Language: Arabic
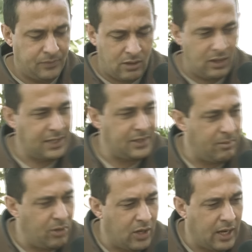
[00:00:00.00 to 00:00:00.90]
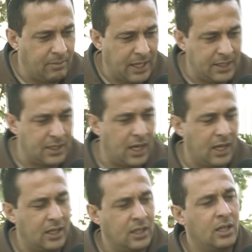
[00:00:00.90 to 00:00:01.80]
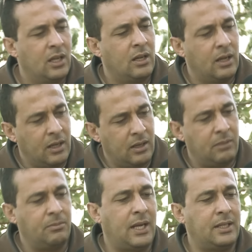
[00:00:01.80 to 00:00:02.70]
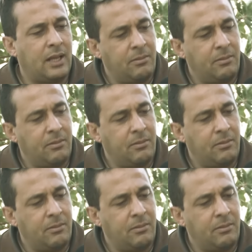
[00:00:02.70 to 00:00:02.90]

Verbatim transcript: تو الاحزاب الاخرى معناتها آه، معناتها